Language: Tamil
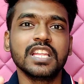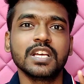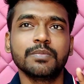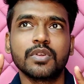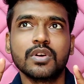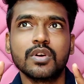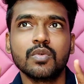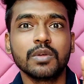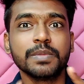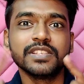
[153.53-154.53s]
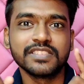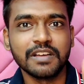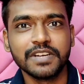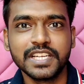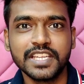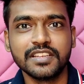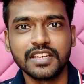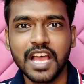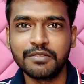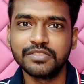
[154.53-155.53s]
அதுக்கப்புறம் ஒன் ப்ளஸ் செவன்ட்டி
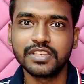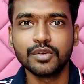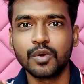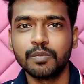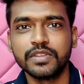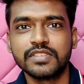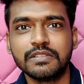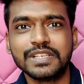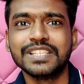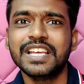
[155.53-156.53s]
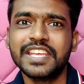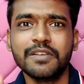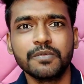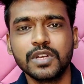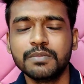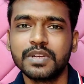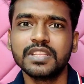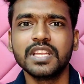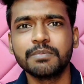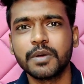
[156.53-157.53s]
நான் வச்சுக்க ஒன் ப்ளஸ் செவன்ட்டி தான் என் ஃபோன்லேயும்
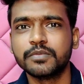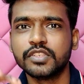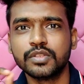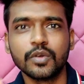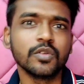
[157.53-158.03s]
பார்த்தீங்கன்னா பப்ஜி